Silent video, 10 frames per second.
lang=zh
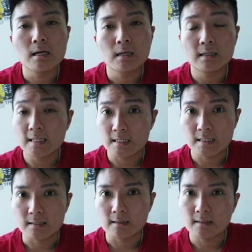逆
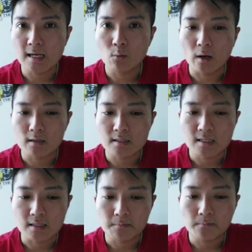行的天王
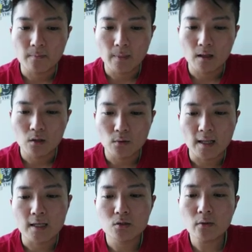星，对
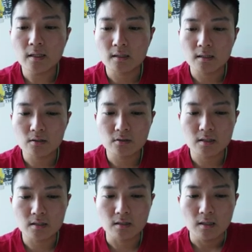了，所以呢，就
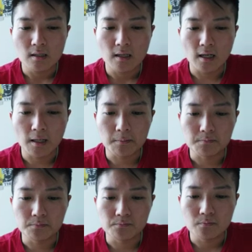是，
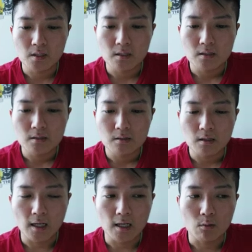嗯，
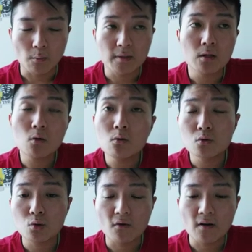呃，我们的工
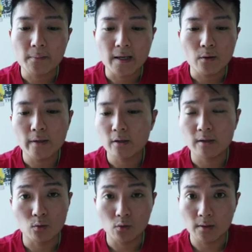作方面会有
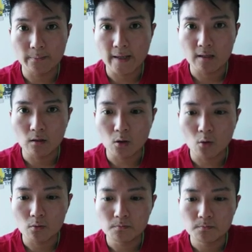很多的变动，